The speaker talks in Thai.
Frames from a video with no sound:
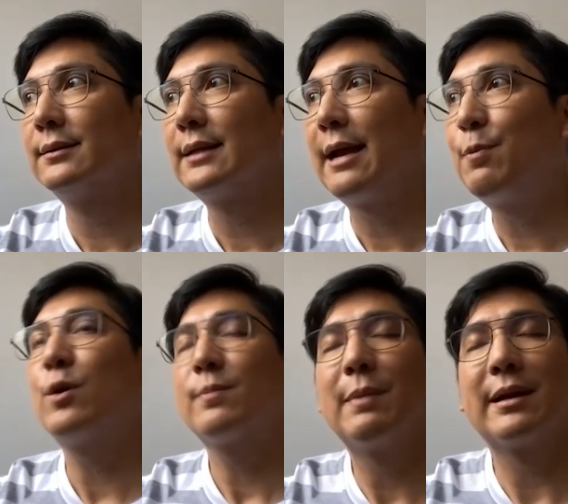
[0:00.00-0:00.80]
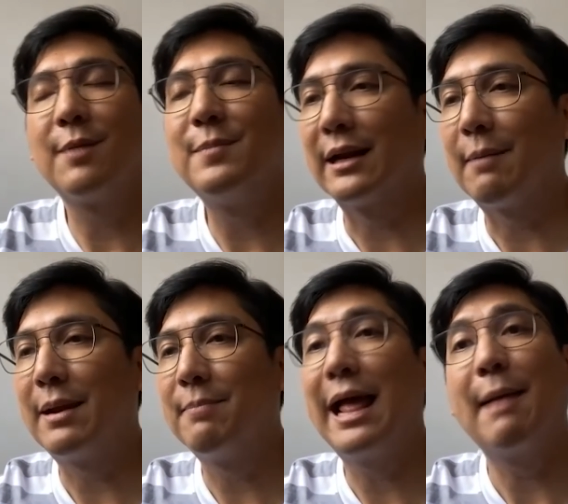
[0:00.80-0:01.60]
ถ้าให้พูดมันก็เหมือนกับ
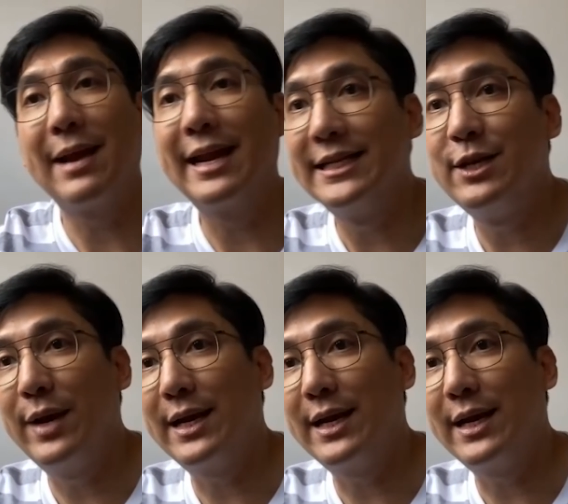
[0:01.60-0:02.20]
เป็นแผลเป็นในชีวิ